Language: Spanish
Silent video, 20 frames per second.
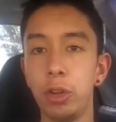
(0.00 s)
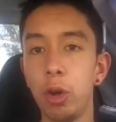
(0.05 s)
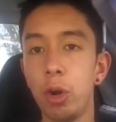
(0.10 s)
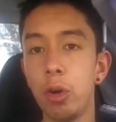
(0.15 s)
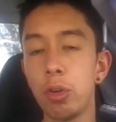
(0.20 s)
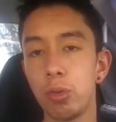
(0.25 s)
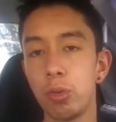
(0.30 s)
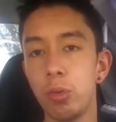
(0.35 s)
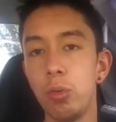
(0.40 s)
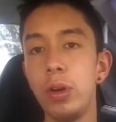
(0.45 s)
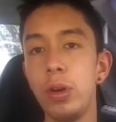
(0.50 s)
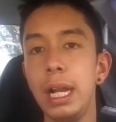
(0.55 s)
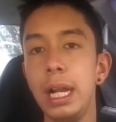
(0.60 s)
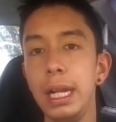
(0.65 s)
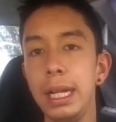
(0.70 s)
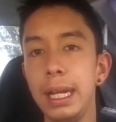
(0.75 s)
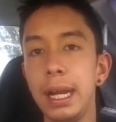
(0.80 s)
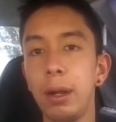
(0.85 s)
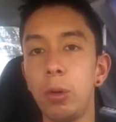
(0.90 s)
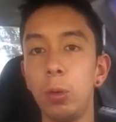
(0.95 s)
Dos, una
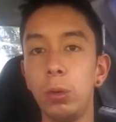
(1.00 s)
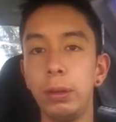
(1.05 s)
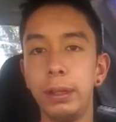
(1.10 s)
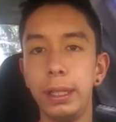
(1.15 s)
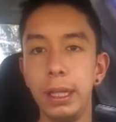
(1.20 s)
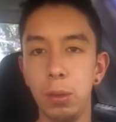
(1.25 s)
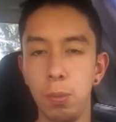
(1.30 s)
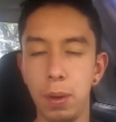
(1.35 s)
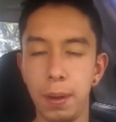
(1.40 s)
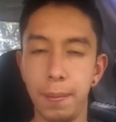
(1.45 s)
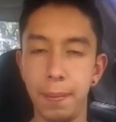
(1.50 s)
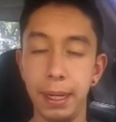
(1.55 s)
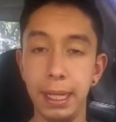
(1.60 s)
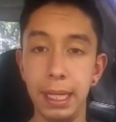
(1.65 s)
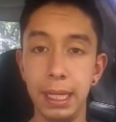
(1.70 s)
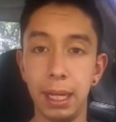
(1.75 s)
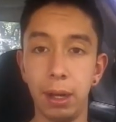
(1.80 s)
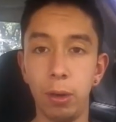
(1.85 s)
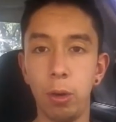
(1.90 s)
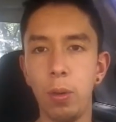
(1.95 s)
línea continua
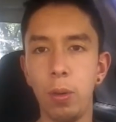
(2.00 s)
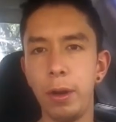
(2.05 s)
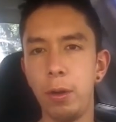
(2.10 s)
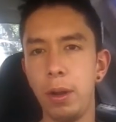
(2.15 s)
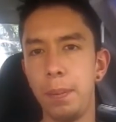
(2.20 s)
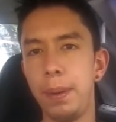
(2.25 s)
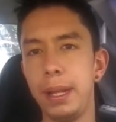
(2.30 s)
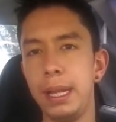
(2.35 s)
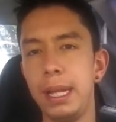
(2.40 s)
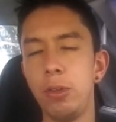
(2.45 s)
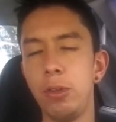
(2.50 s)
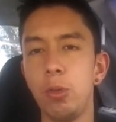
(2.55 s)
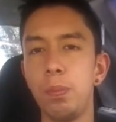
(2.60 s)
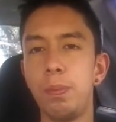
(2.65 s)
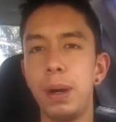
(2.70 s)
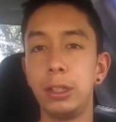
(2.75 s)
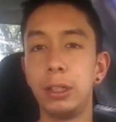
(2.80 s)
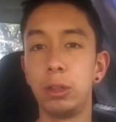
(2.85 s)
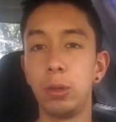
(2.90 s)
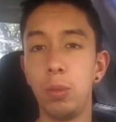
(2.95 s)
amarilla. O bueno, depende en su
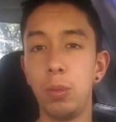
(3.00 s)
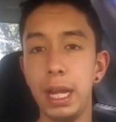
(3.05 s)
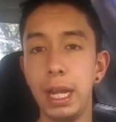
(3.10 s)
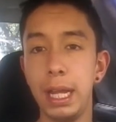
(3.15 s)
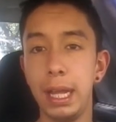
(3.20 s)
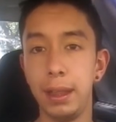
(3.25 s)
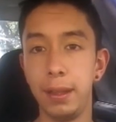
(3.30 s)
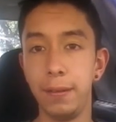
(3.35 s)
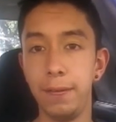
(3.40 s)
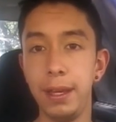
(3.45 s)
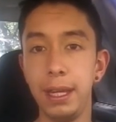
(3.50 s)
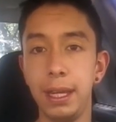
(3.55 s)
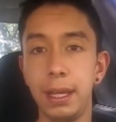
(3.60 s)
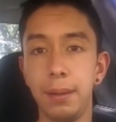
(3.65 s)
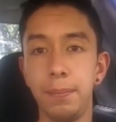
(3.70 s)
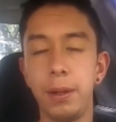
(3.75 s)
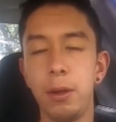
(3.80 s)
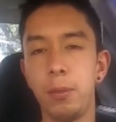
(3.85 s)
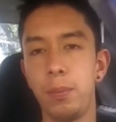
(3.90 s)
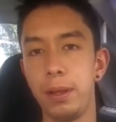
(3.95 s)
país cómo la
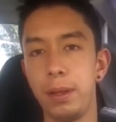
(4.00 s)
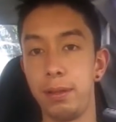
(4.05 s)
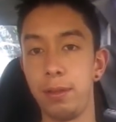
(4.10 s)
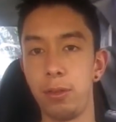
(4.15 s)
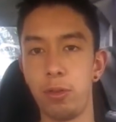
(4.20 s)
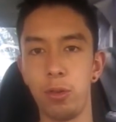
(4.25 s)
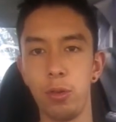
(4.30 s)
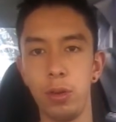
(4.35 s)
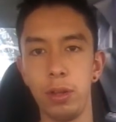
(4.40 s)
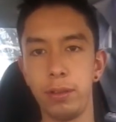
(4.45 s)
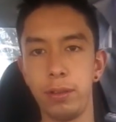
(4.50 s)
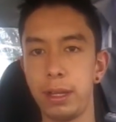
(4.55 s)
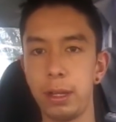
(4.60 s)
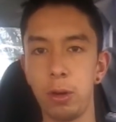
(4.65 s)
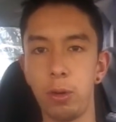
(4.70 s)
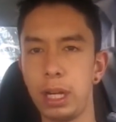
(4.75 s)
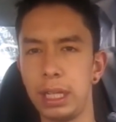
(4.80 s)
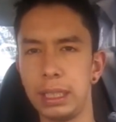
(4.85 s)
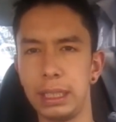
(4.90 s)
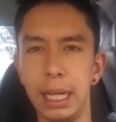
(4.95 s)
identifiquen, pero pues eso es,
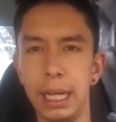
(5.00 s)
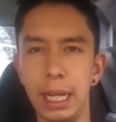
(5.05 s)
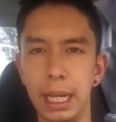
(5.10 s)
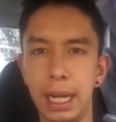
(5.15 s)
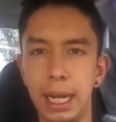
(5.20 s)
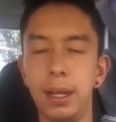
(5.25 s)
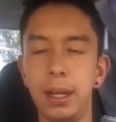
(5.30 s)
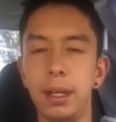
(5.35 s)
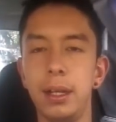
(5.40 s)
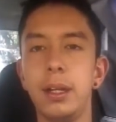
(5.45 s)
creo que es general.